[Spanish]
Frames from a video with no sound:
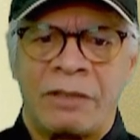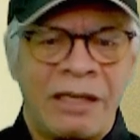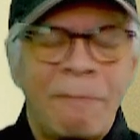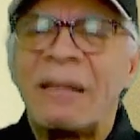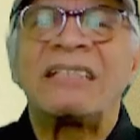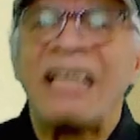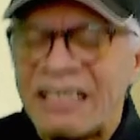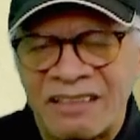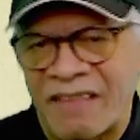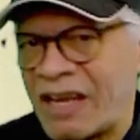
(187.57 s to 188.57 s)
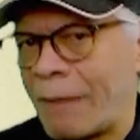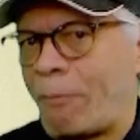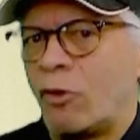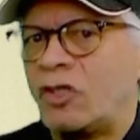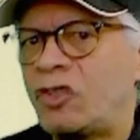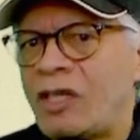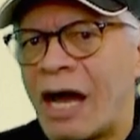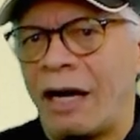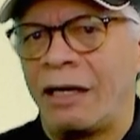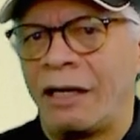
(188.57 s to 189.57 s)
la presencia de la
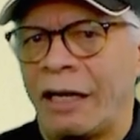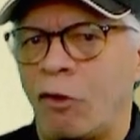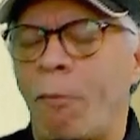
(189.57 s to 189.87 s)
policía en